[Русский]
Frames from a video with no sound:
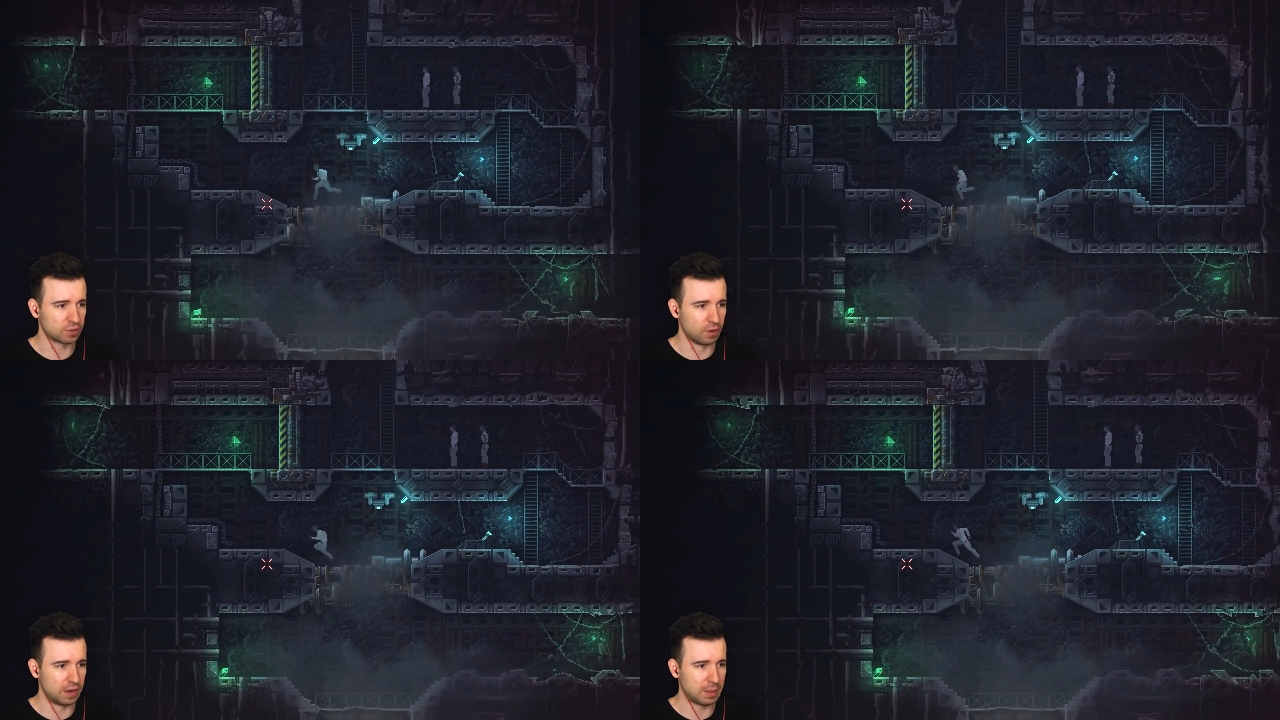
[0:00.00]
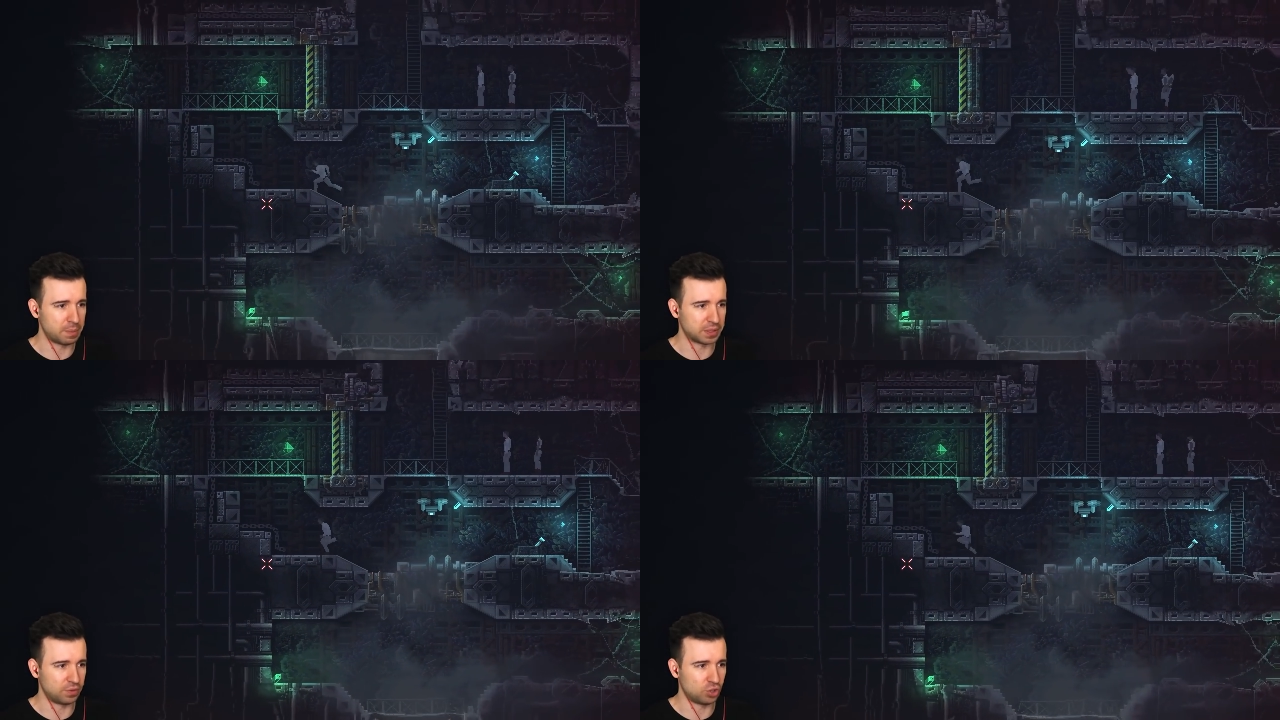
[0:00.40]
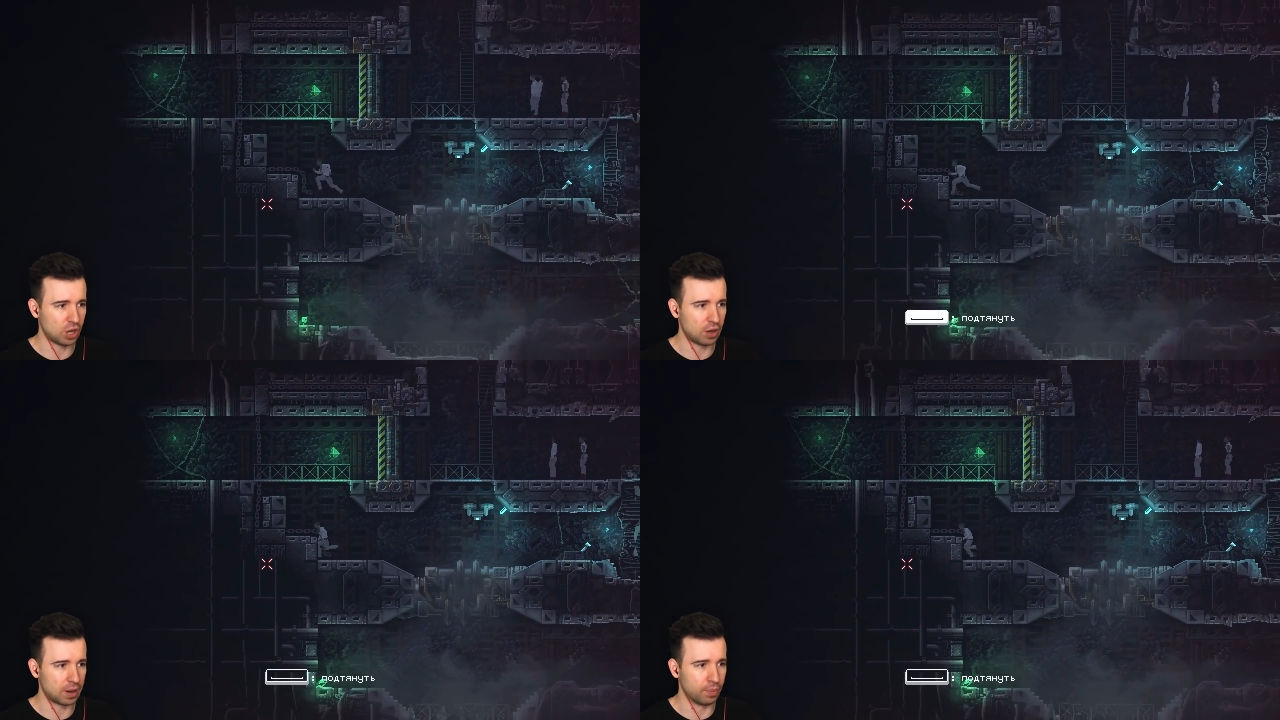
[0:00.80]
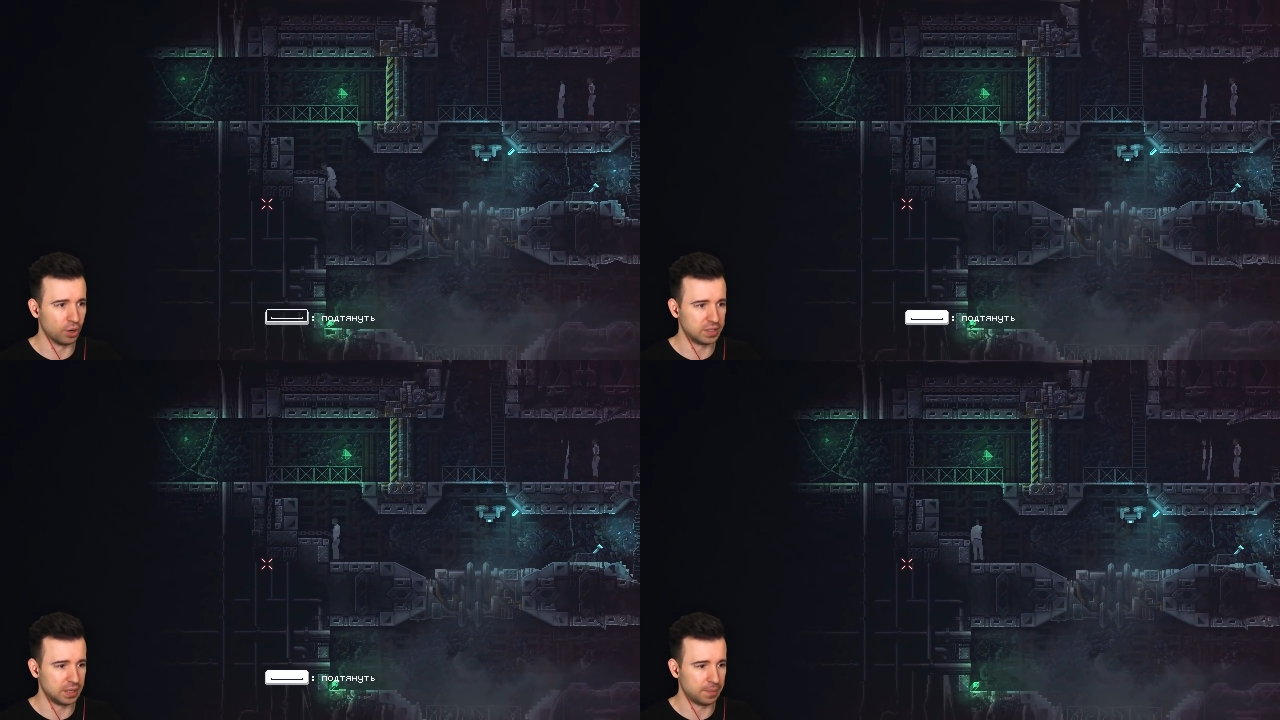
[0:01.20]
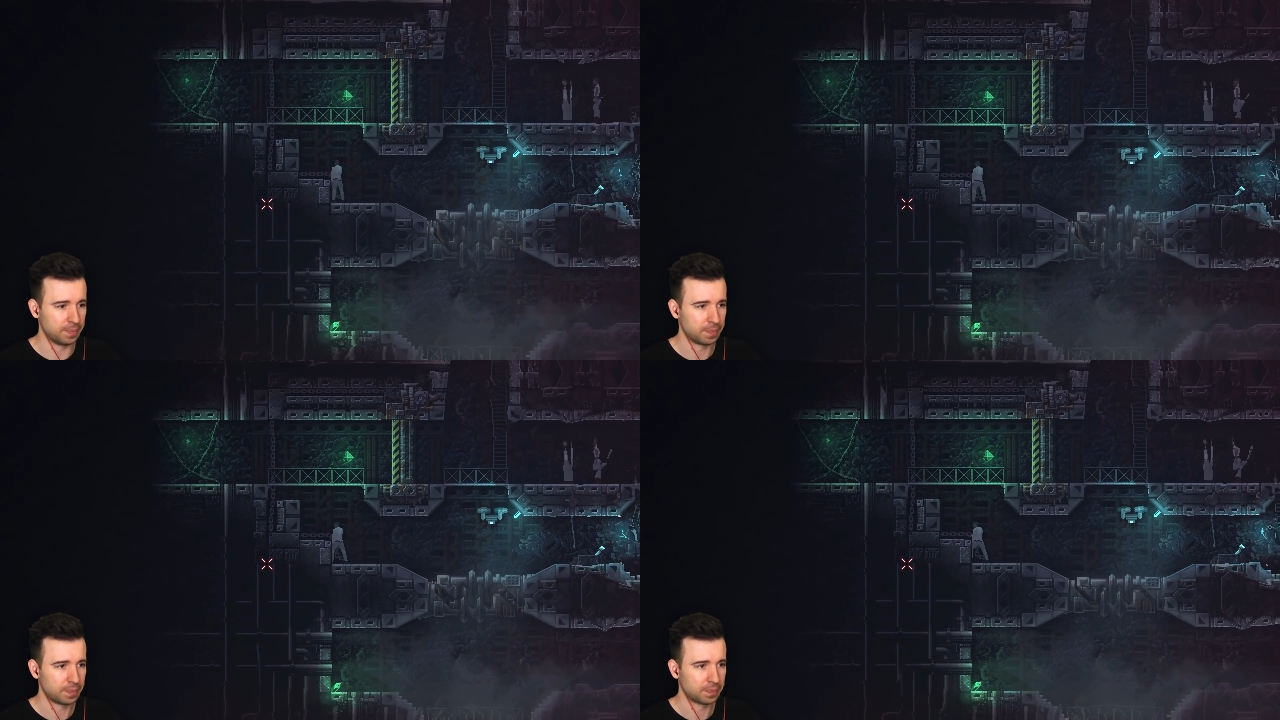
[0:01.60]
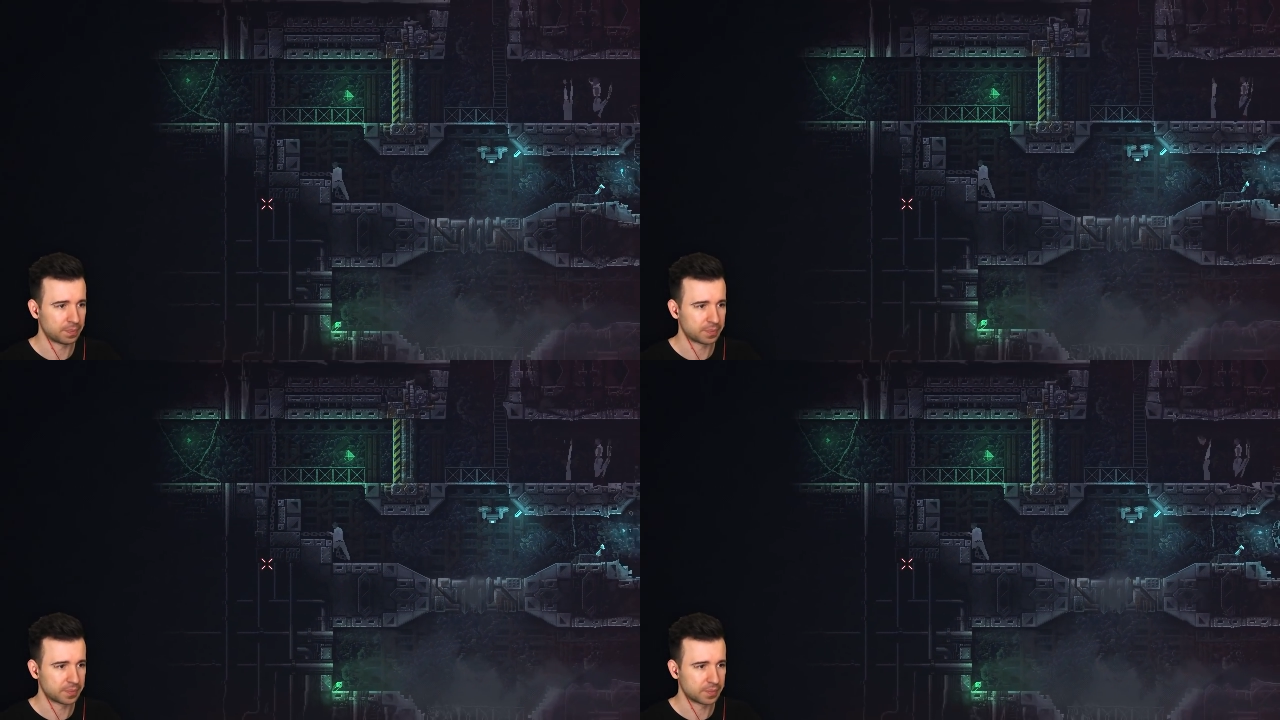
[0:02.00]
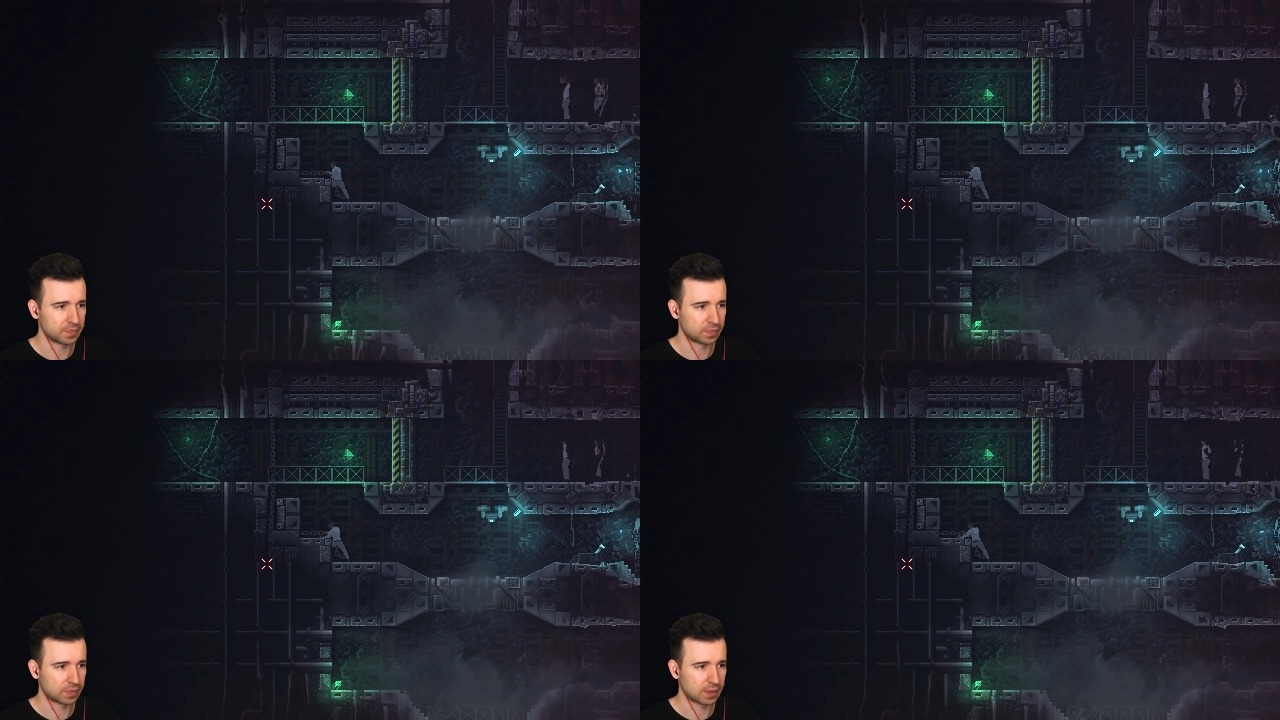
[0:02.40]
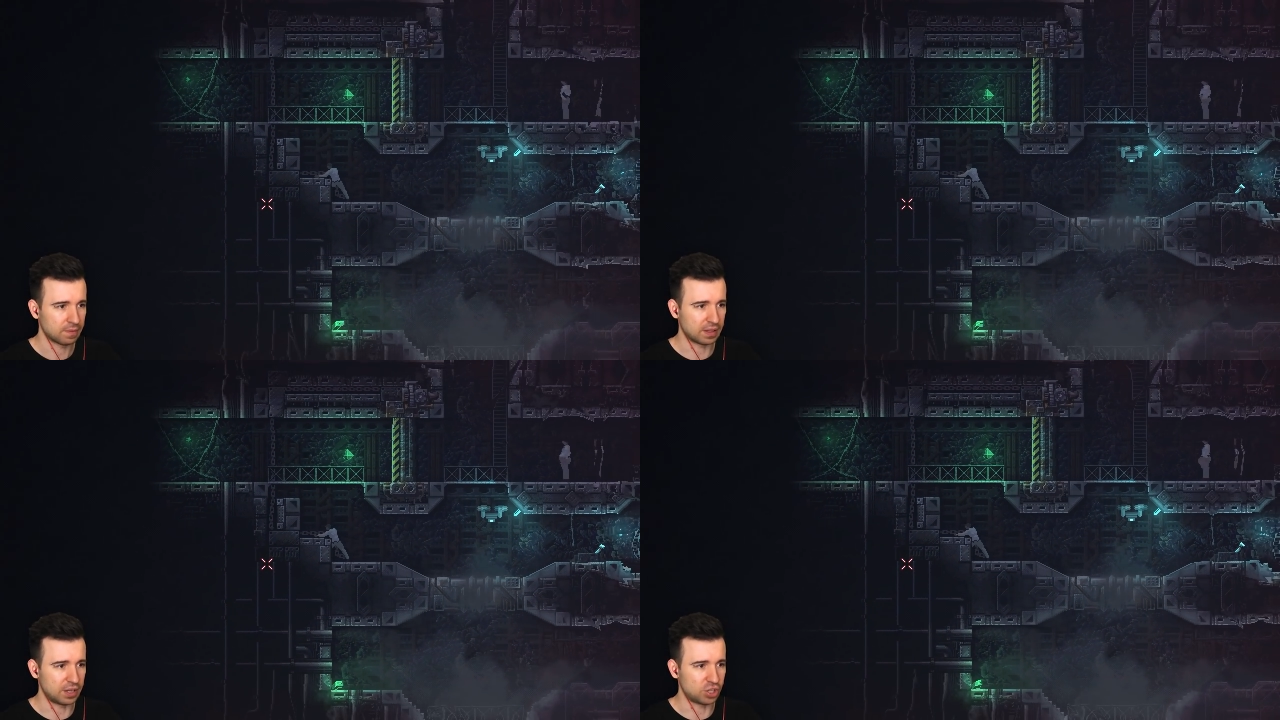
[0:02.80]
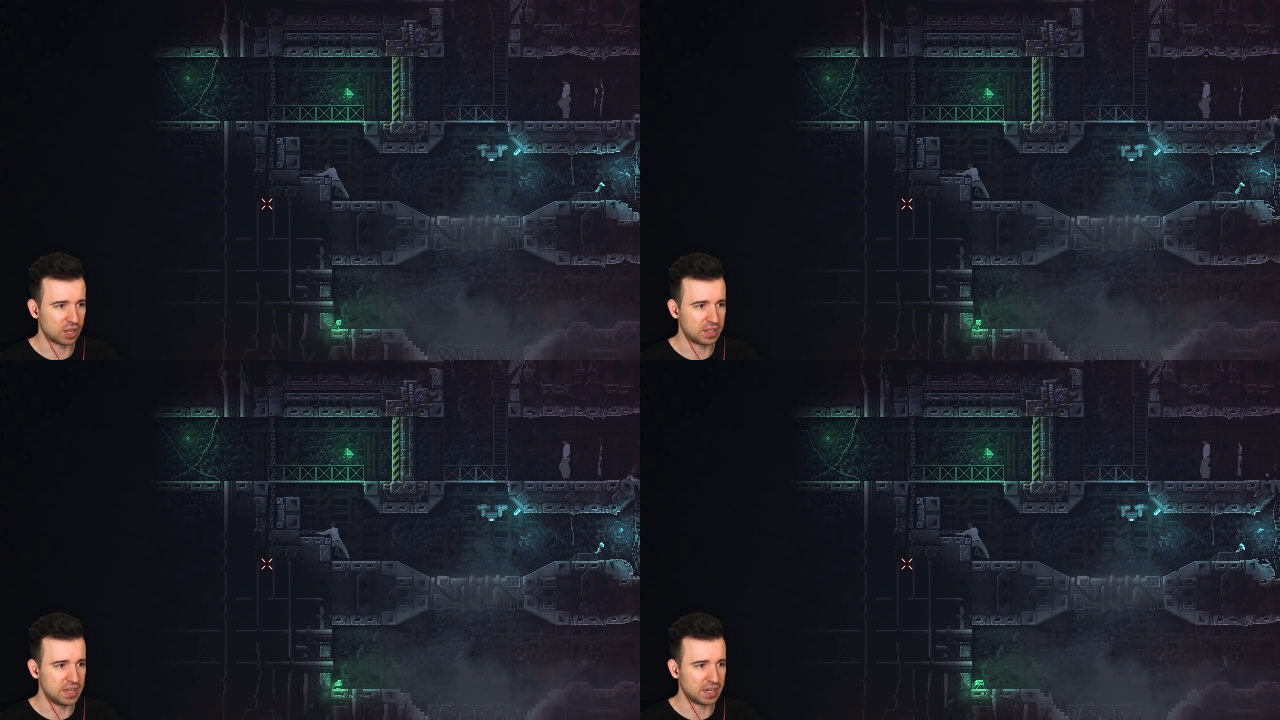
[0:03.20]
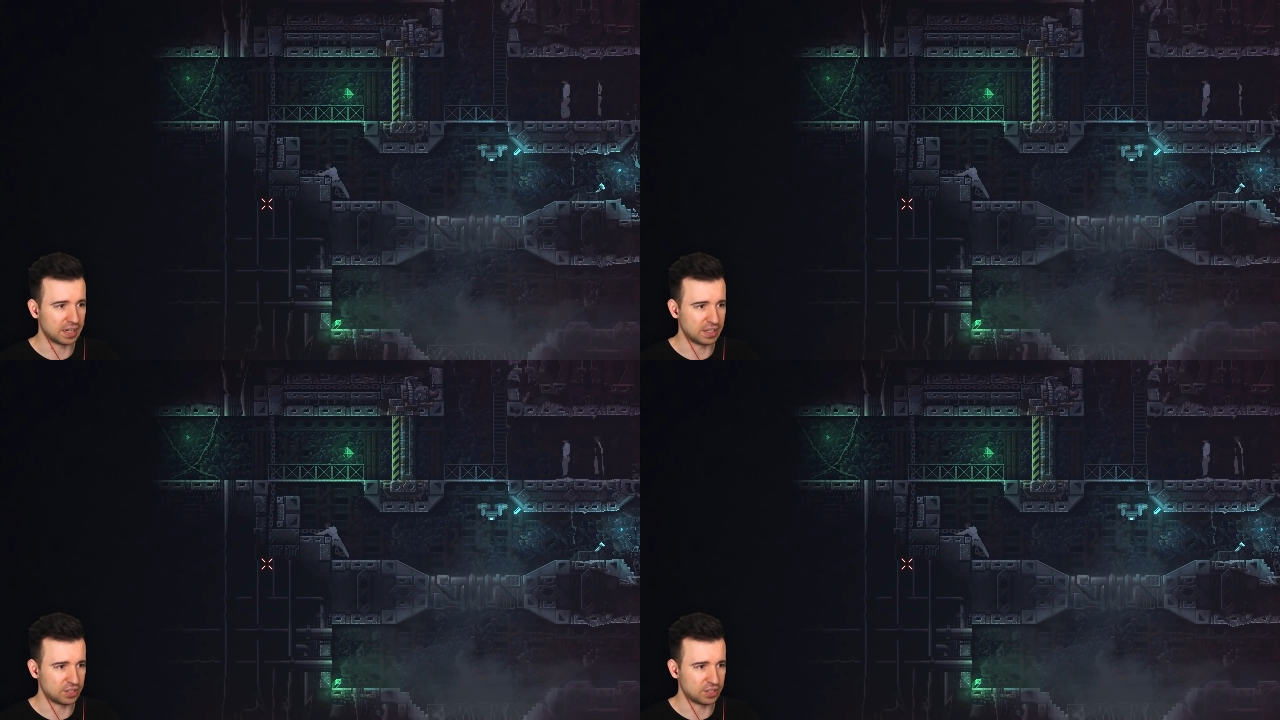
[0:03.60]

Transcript: свое время посвящаю работе. В отличие от них, эти